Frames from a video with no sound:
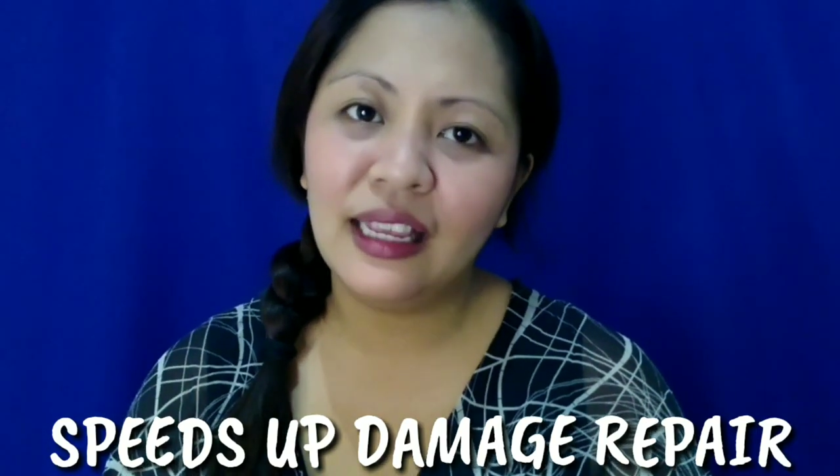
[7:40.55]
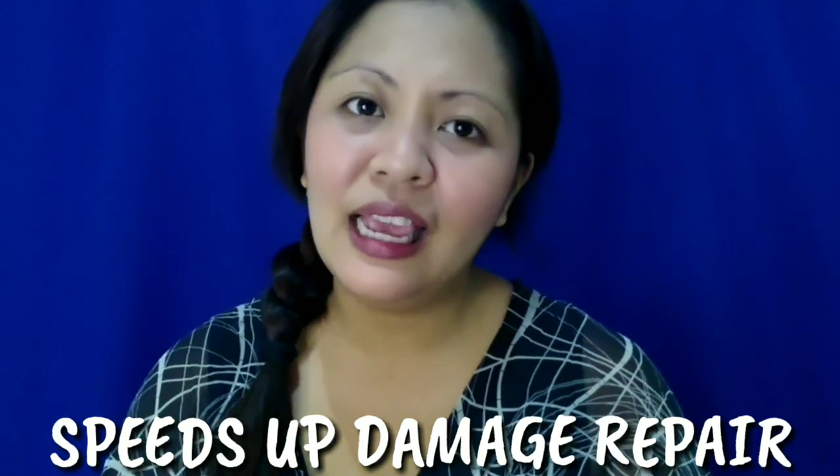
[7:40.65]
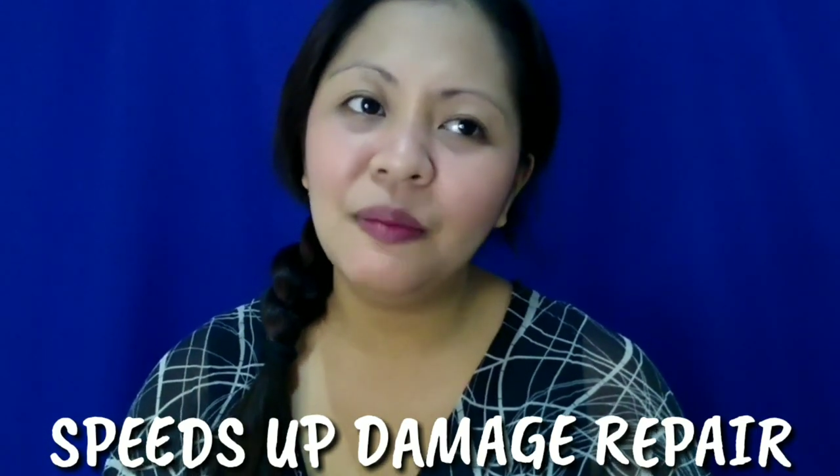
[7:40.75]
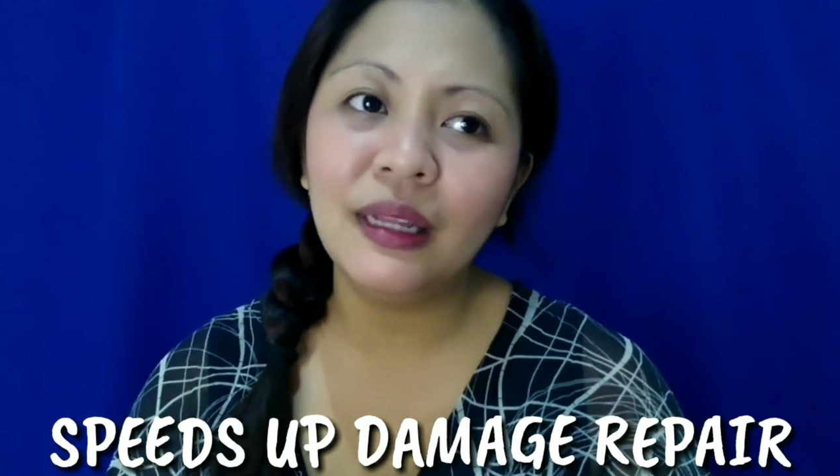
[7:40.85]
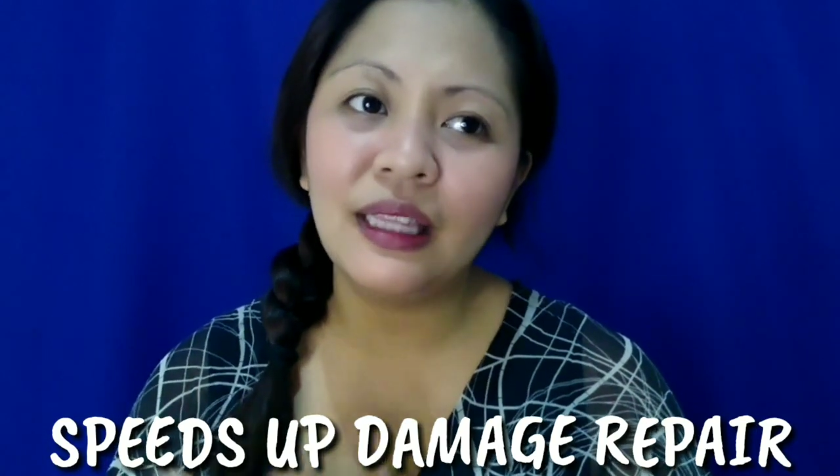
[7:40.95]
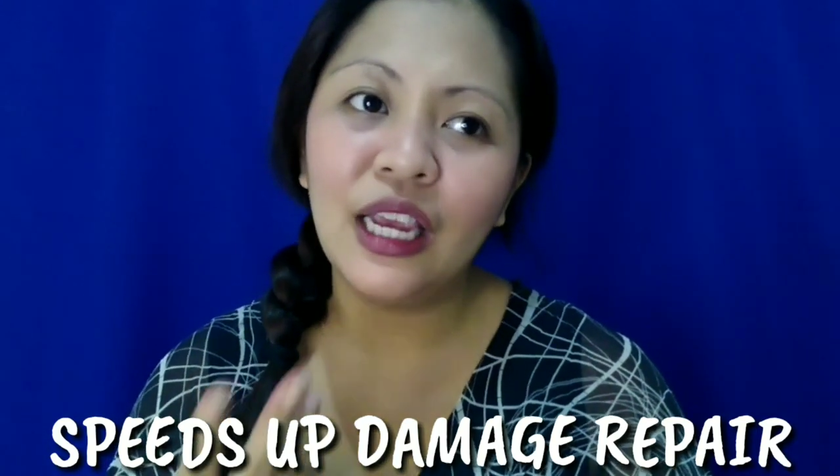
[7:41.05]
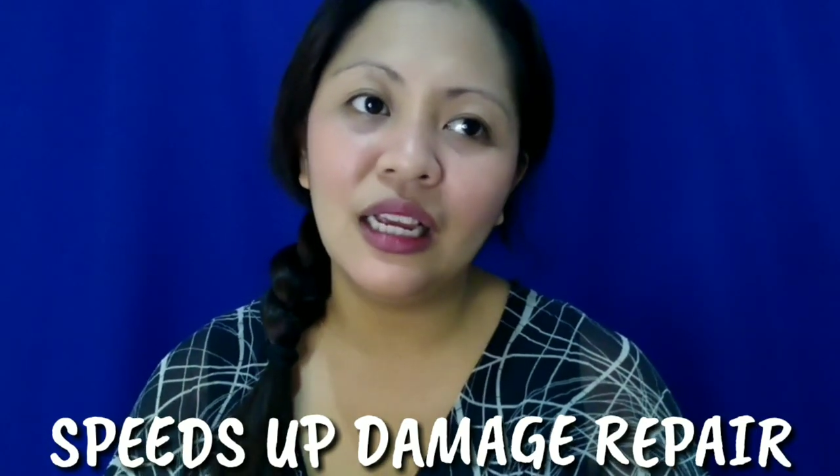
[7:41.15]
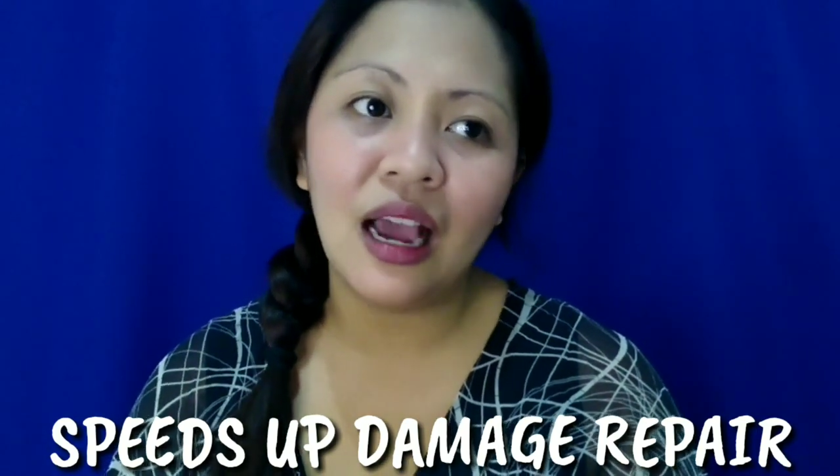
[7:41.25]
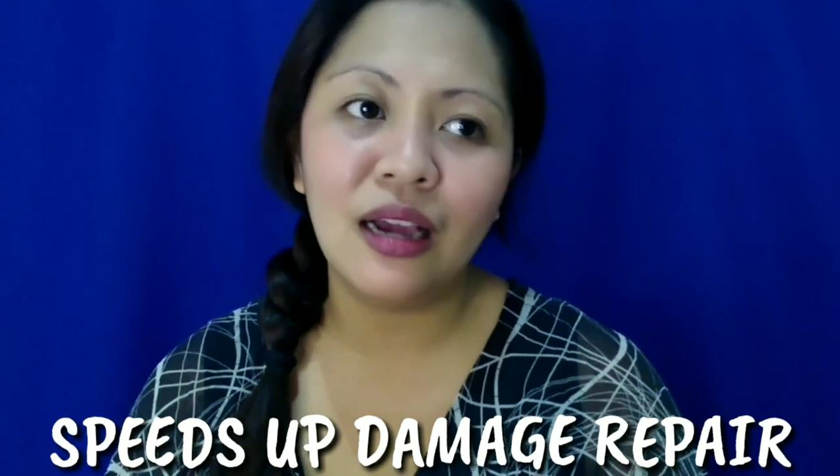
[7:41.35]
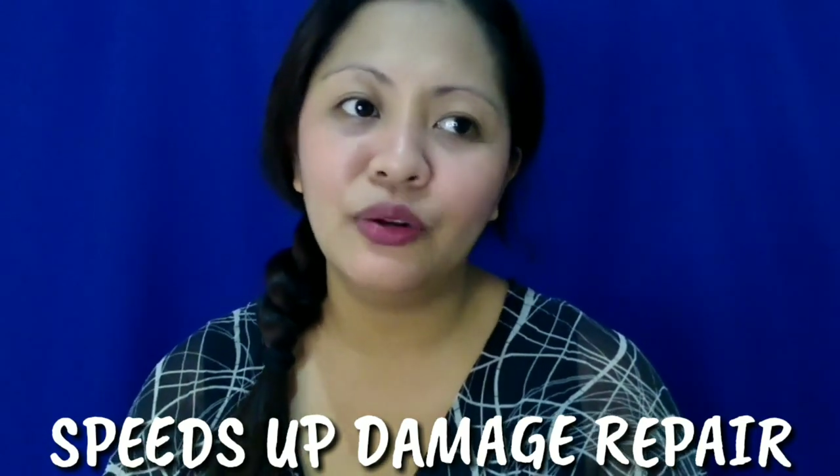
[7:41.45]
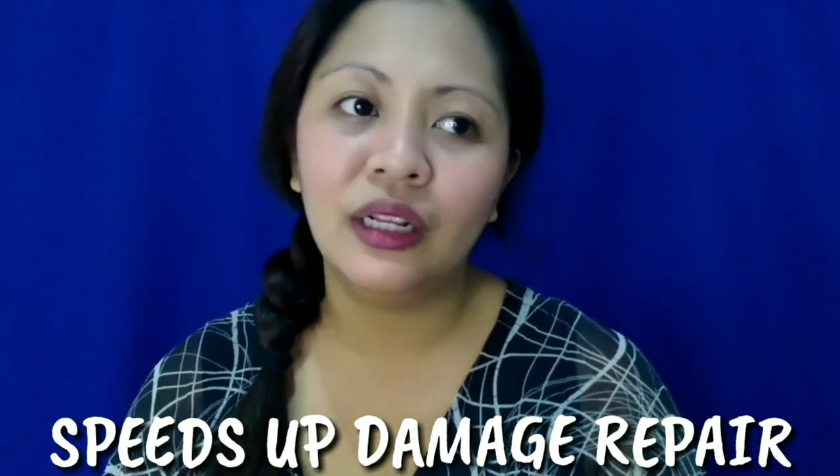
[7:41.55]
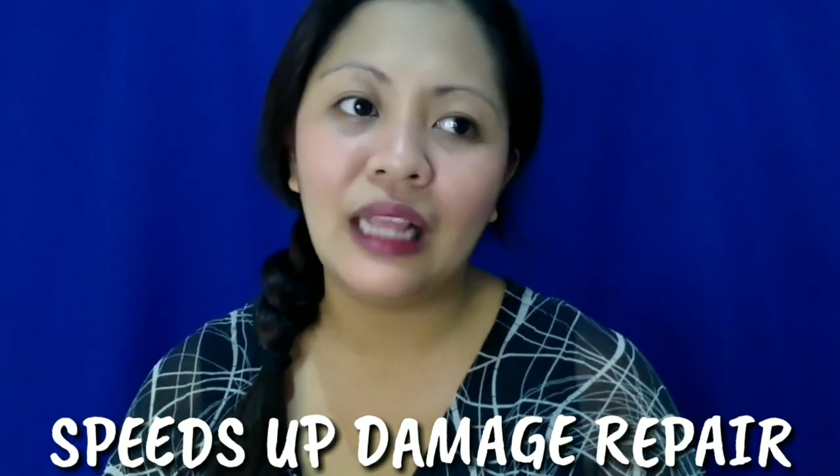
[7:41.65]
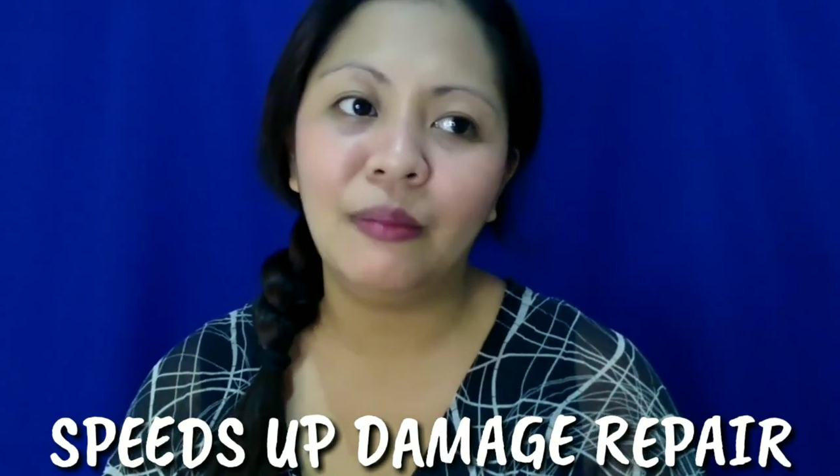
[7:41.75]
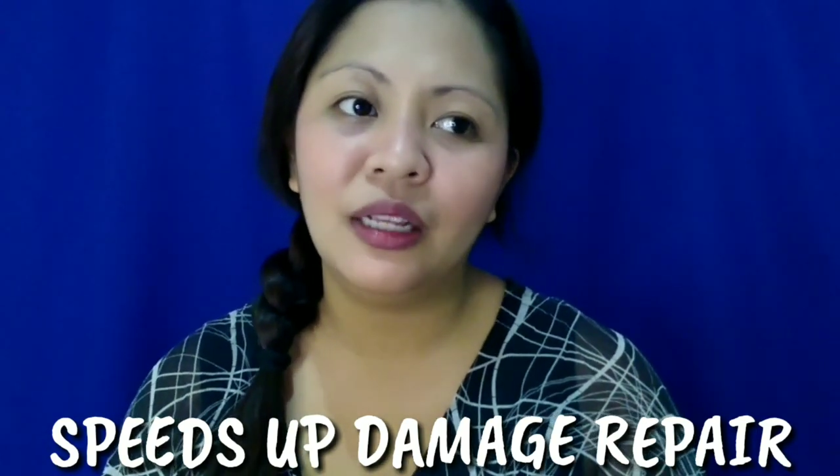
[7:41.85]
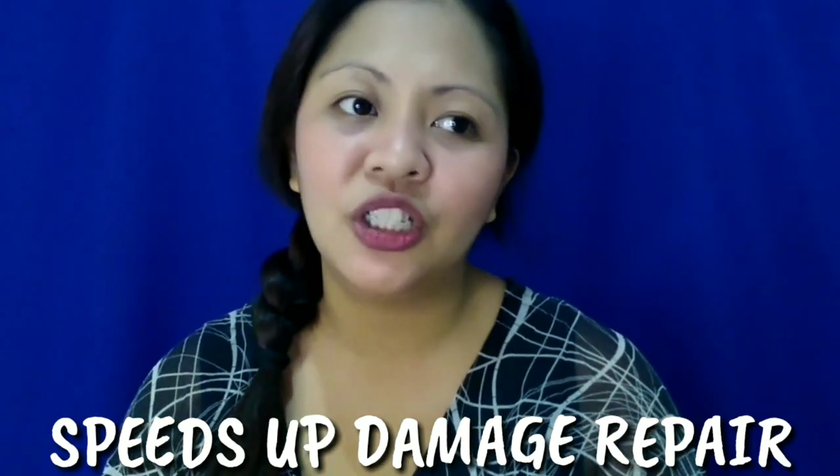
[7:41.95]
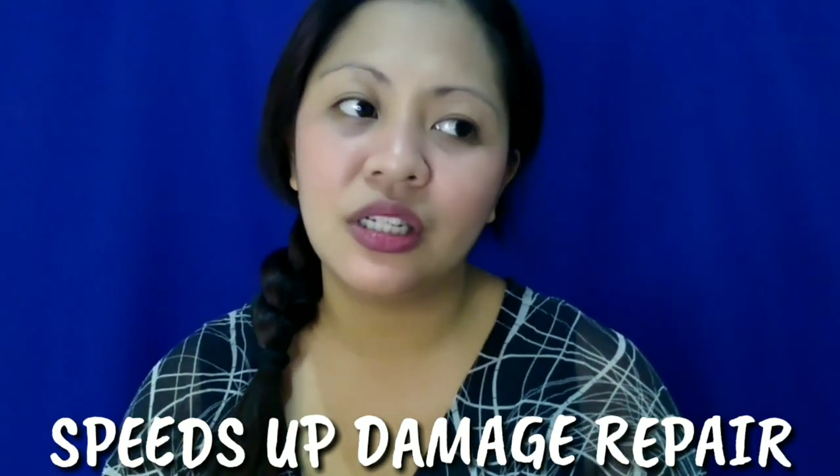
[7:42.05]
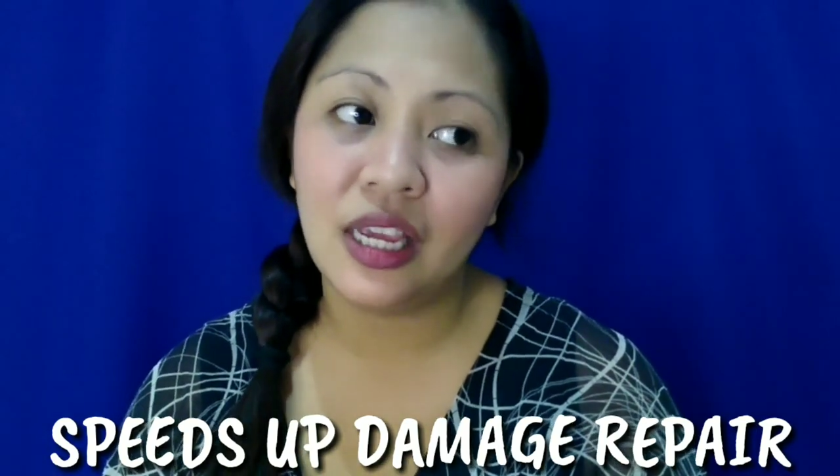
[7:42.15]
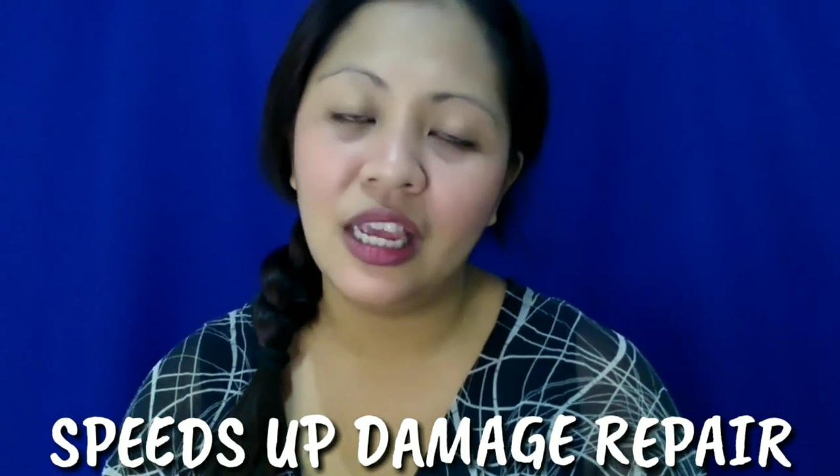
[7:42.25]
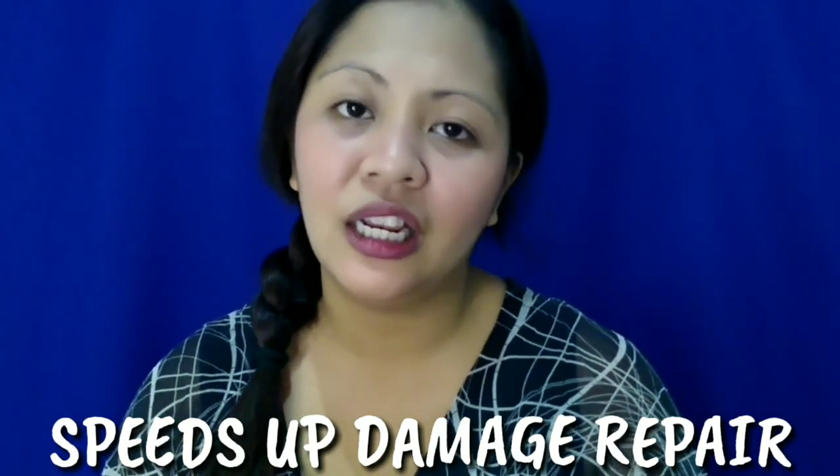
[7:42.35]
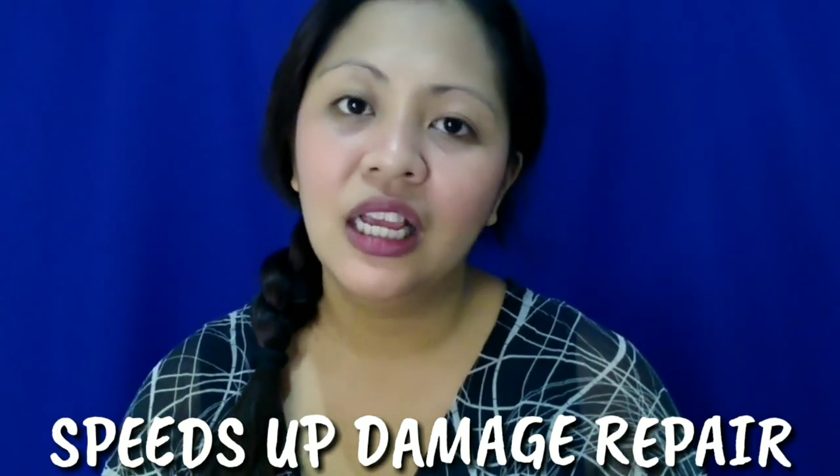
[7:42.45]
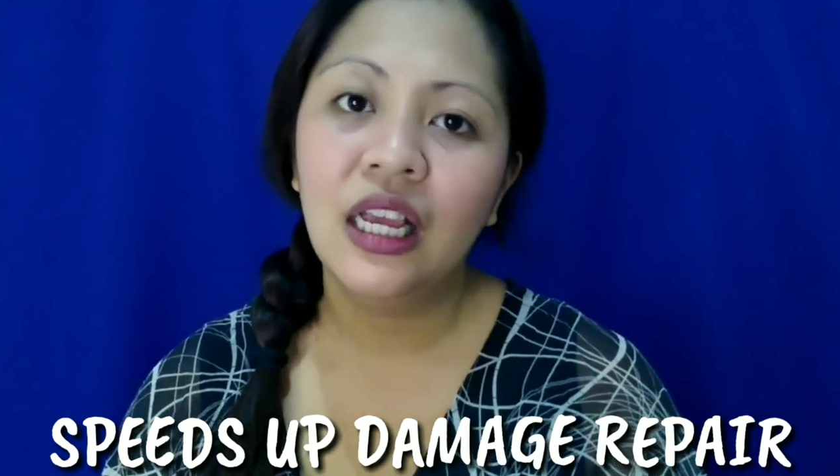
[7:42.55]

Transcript: Kailan ba tayo nagkakaroon ng damaged skin?